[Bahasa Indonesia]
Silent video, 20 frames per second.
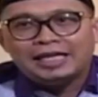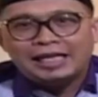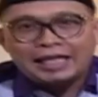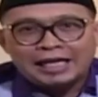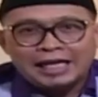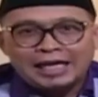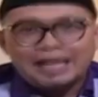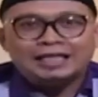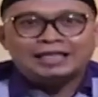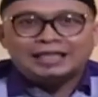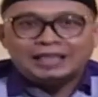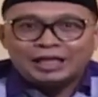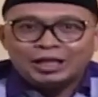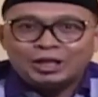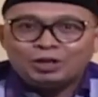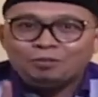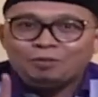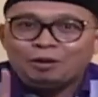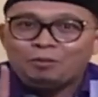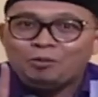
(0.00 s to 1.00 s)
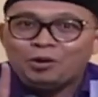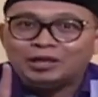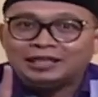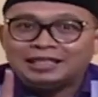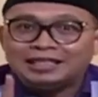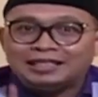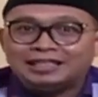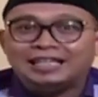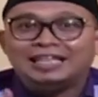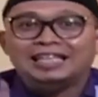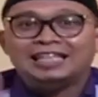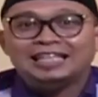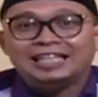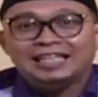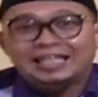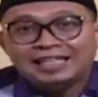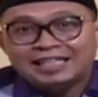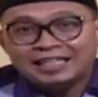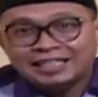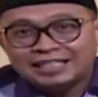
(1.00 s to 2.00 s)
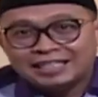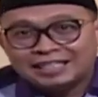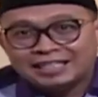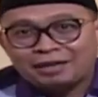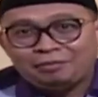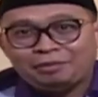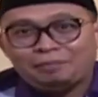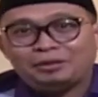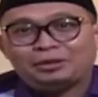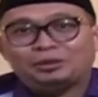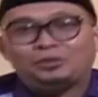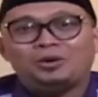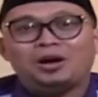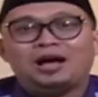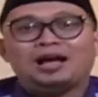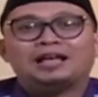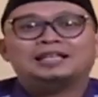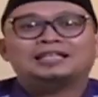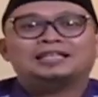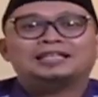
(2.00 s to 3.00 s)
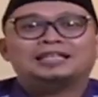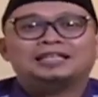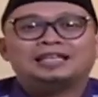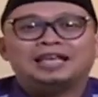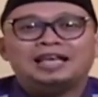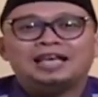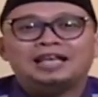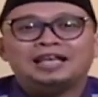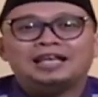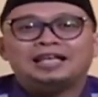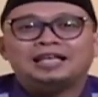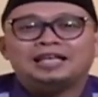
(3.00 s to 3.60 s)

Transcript: Ingat, ini cuma buat istri sama mertua. ya.